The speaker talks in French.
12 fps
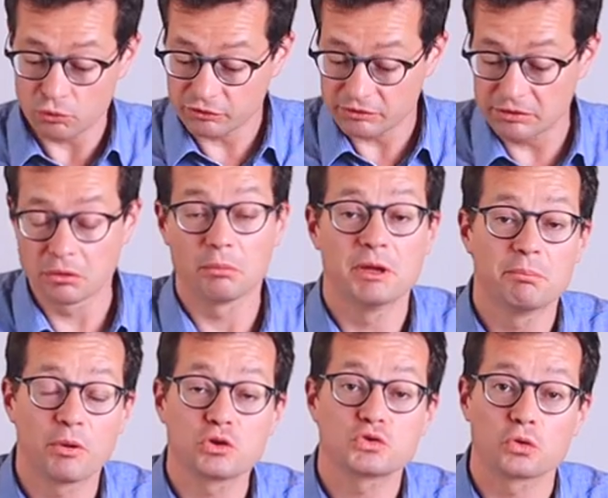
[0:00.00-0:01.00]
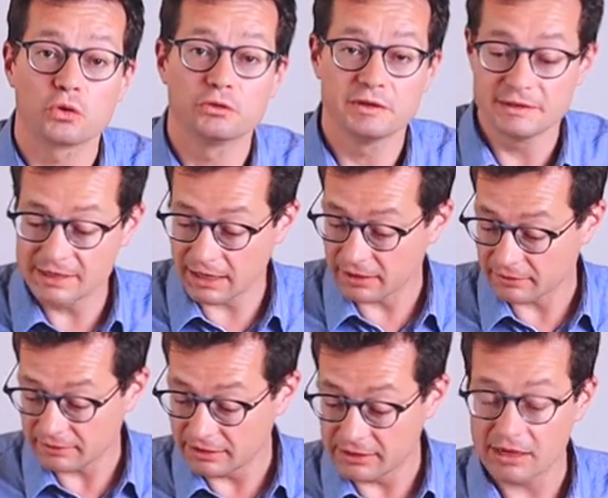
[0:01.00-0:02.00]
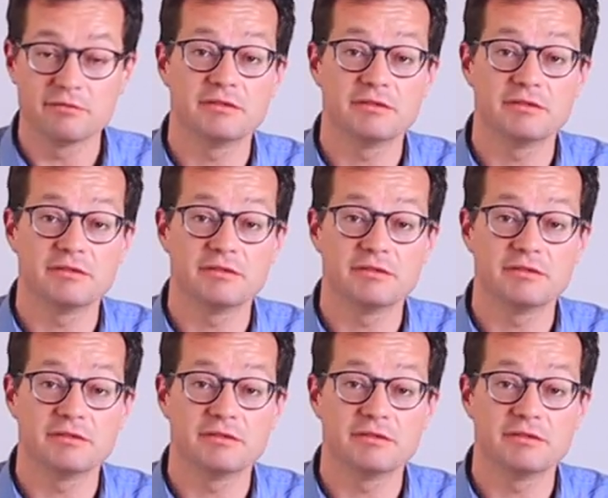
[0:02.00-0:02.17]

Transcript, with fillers: aussi dans mes poches au quotidien, il y a